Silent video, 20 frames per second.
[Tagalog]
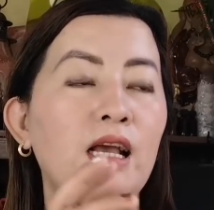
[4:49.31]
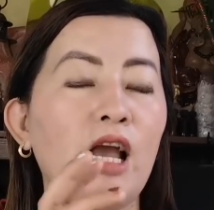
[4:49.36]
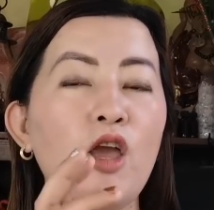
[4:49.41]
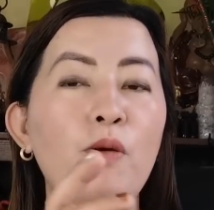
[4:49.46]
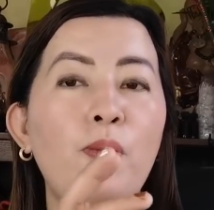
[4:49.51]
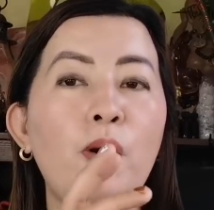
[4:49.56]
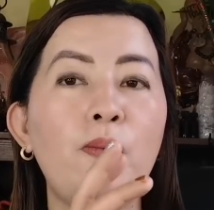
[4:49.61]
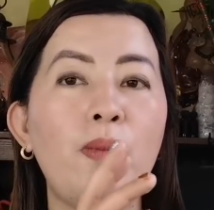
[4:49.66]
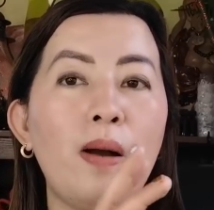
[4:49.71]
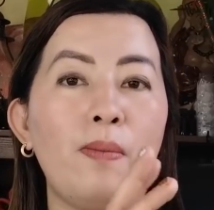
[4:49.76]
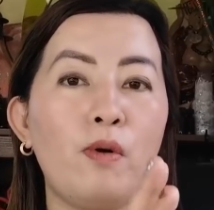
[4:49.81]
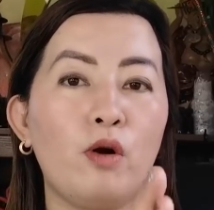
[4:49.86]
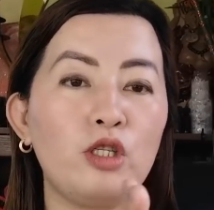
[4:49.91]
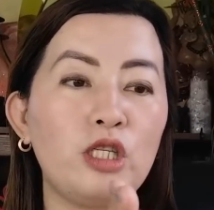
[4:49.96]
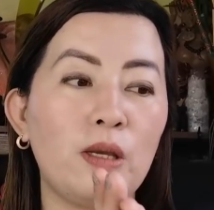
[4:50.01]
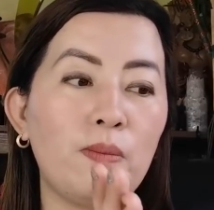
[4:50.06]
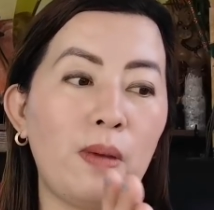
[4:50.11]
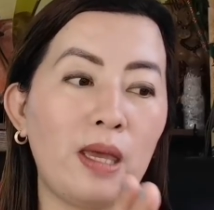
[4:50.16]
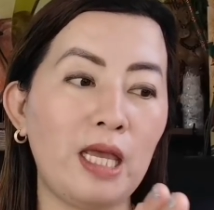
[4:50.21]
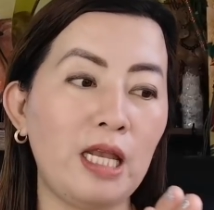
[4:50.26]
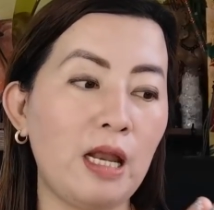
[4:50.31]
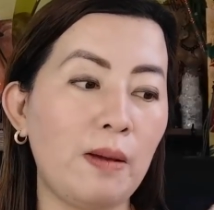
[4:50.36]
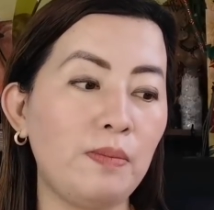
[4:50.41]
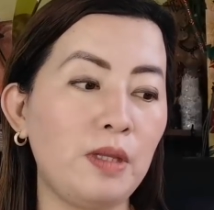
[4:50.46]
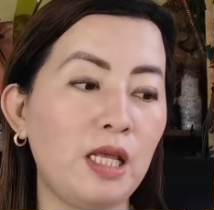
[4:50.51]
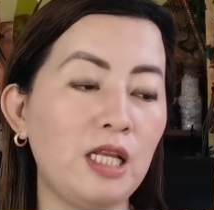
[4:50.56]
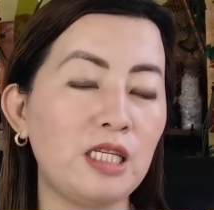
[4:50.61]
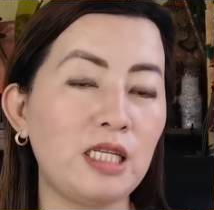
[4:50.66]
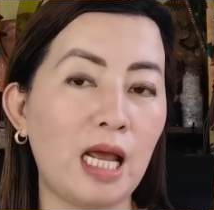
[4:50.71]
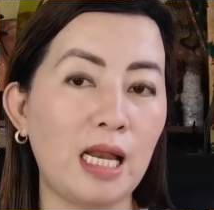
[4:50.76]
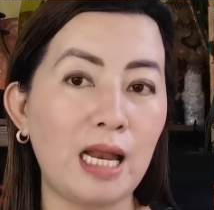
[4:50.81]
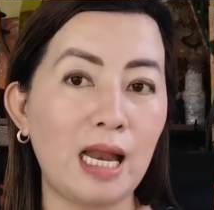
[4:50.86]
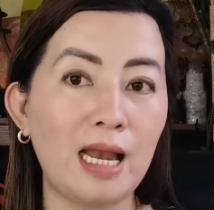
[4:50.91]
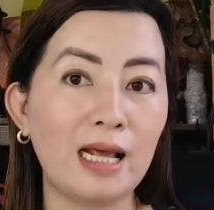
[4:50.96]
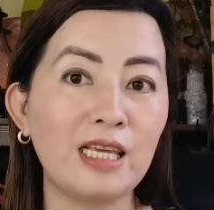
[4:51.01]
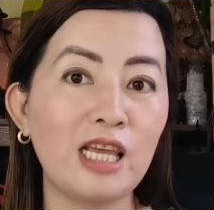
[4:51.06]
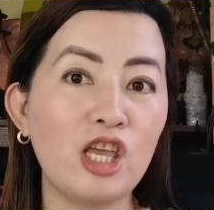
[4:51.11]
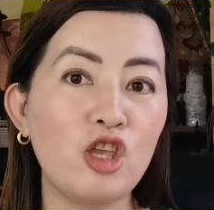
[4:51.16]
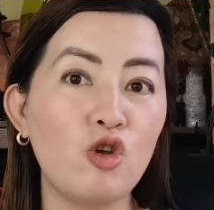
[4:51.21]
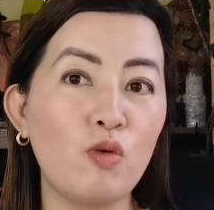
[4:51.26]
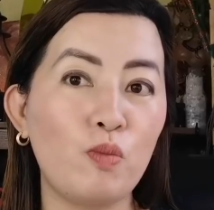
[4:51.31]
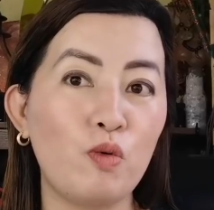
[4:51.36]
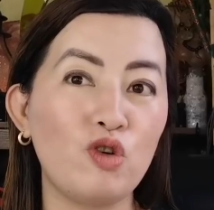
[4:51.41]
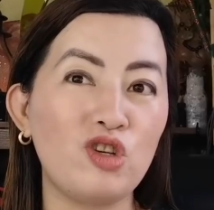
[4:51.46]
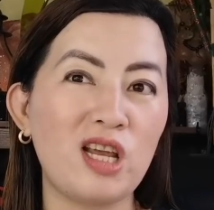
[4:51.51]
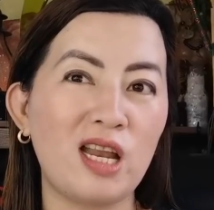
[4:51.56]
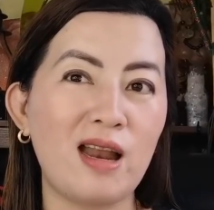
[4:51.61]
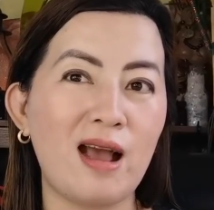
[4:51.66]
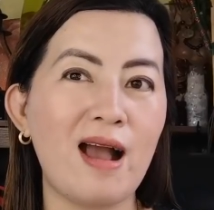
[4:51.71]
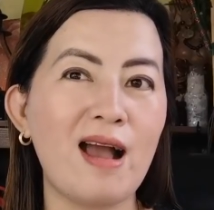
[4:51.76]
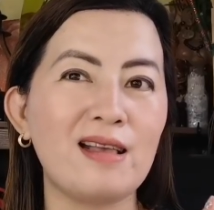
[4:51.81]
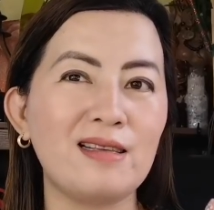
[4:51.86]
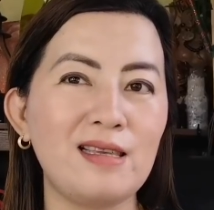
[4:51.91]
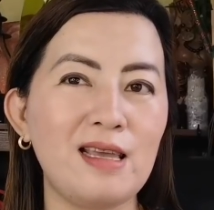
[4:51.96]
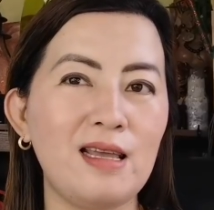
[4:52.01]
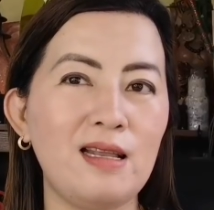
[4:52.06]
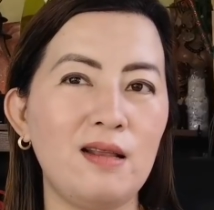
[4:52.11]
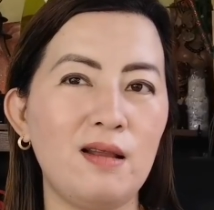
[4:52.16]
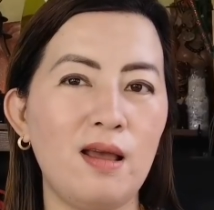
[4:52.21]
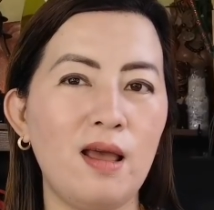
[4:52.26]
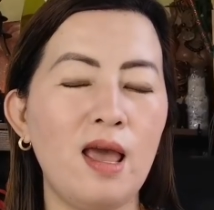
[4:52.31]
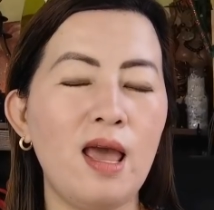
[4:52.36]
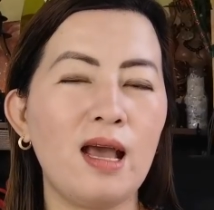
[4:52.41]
Ngayon pa mga bossing mainam din siya nalagyan niyo po siya ng asin.